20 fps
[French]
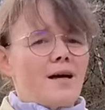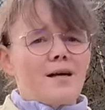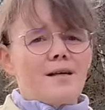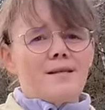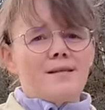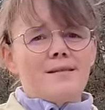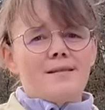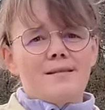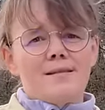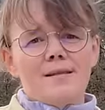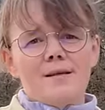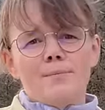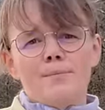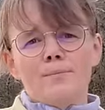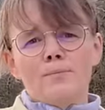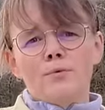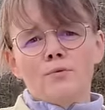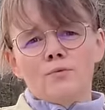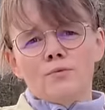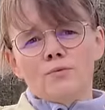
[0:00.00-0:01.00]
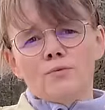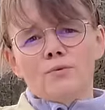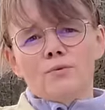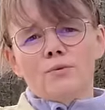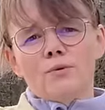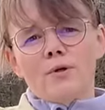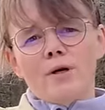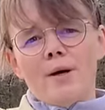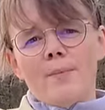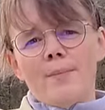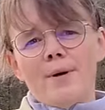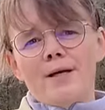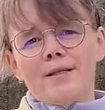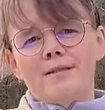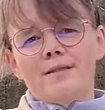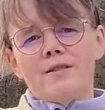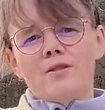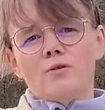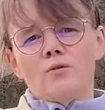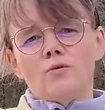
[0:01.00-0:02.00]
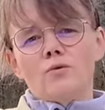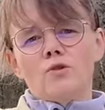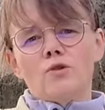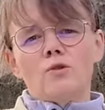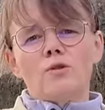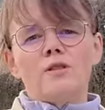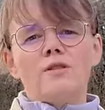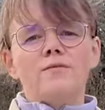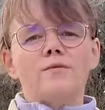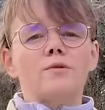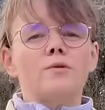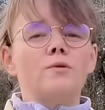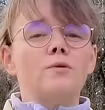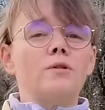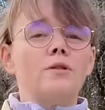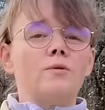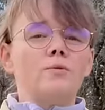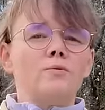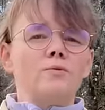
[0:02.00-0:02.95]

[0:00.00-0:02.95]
assez bon à partir de jeudi et vendredi.